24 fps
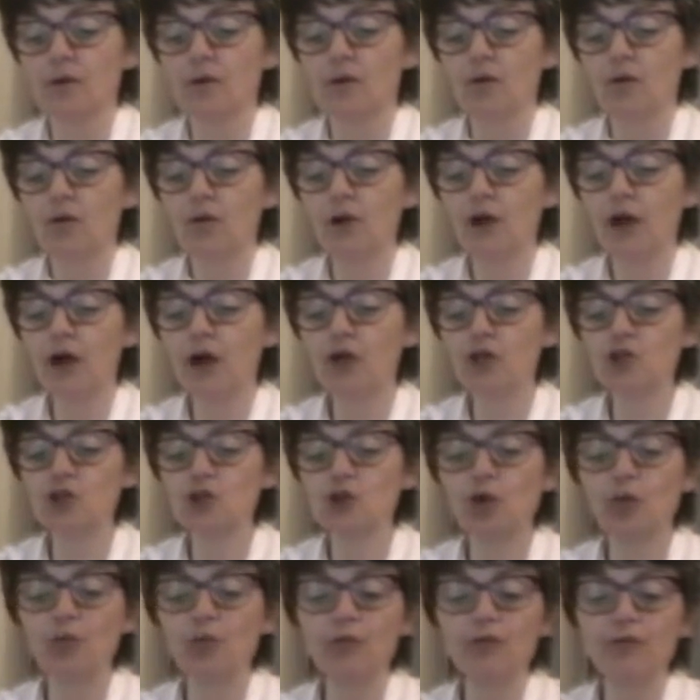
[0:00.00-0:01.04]
On l'arrange
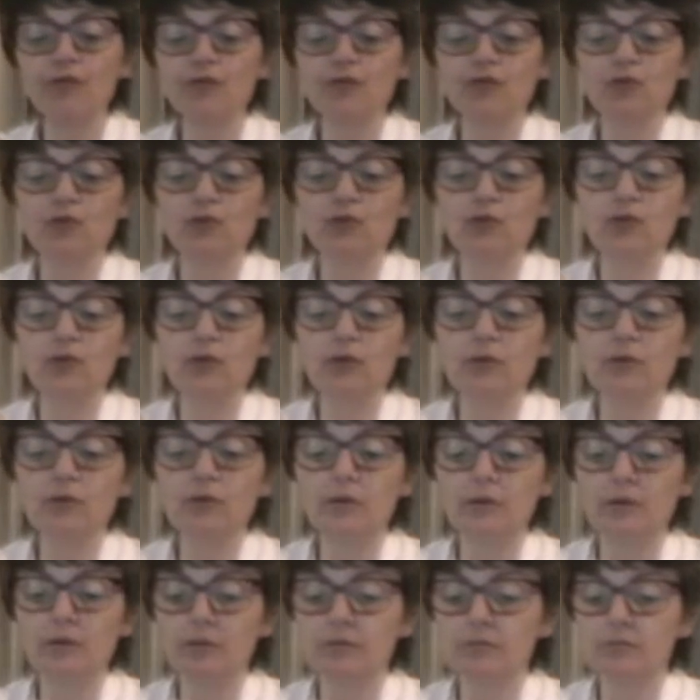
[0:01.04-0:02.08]
comme on veut.
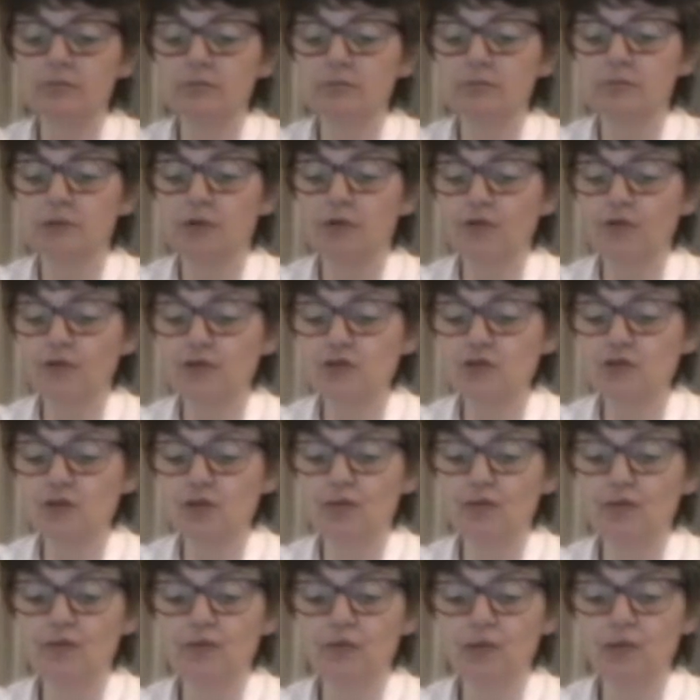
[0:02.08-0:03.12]
On fait ce qu'on
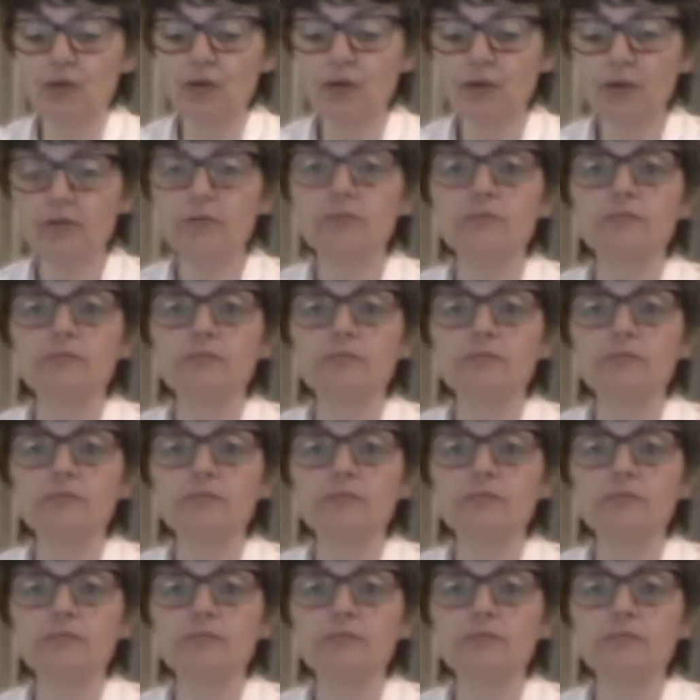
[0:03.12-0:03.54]
veut.